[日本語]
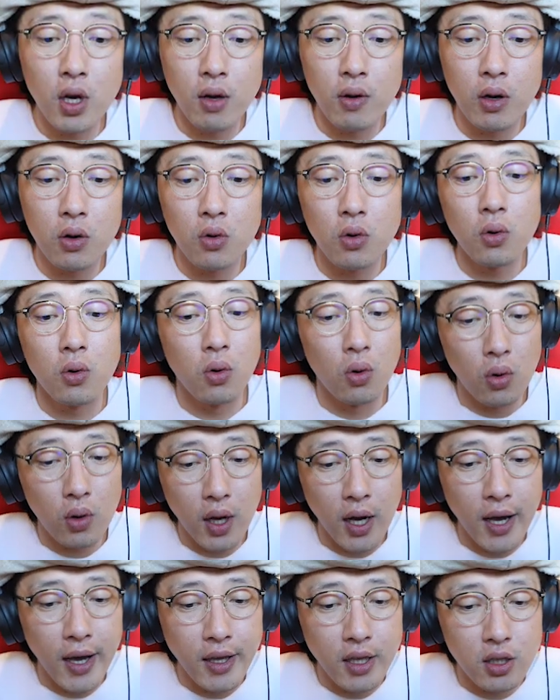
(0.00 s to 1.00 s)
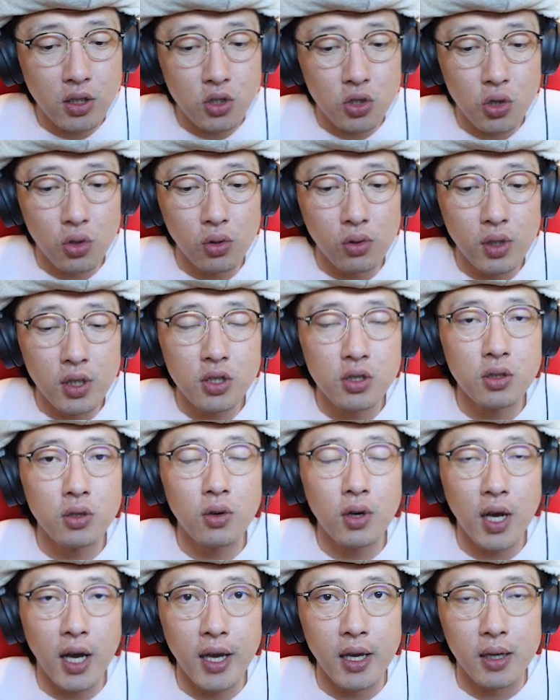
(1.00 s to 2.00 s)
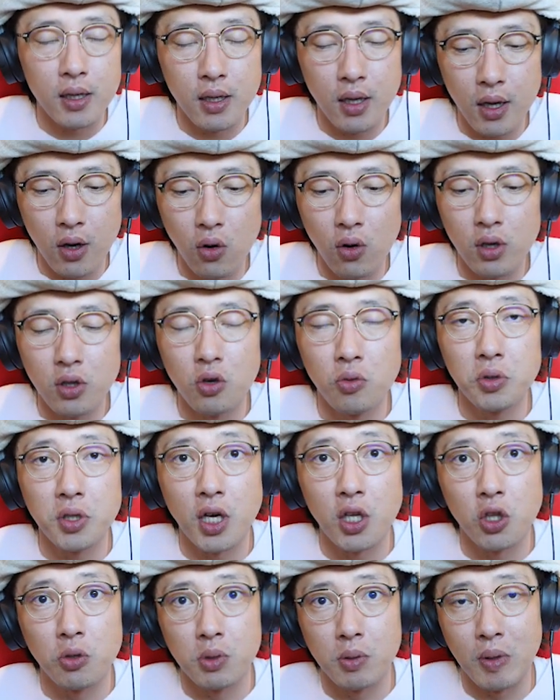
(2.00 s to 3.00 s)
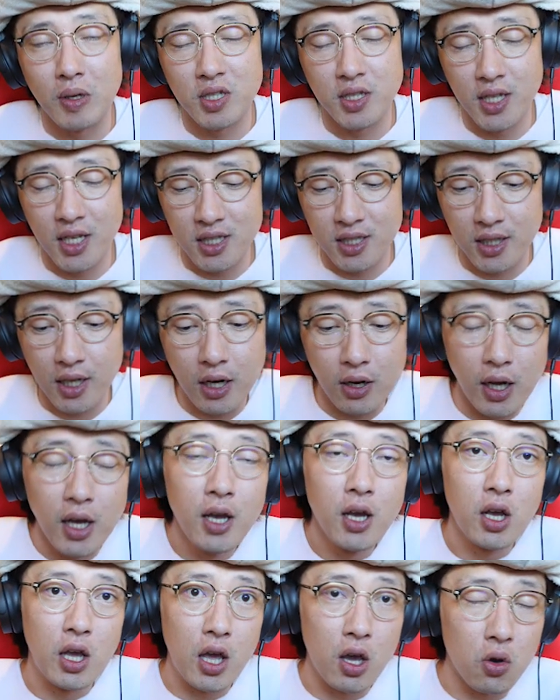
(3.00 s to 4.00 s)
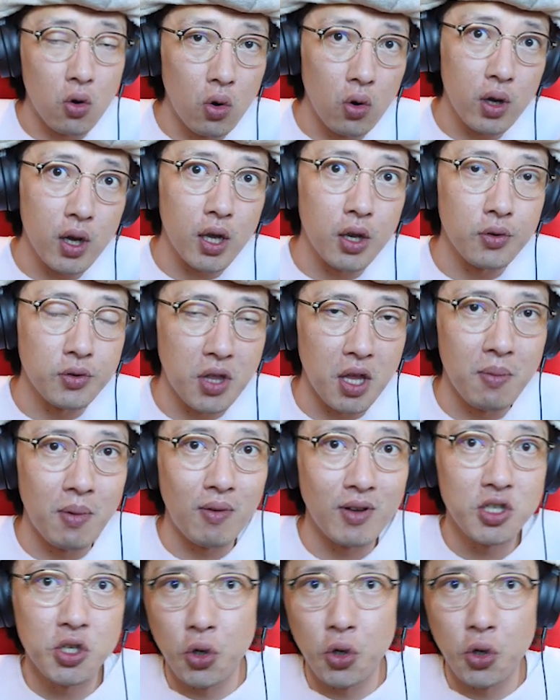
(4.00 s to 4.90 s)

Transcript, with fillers: 回はこのごかい超越の回を挑みたいと思います。なぜなら、えー、今回のテーマは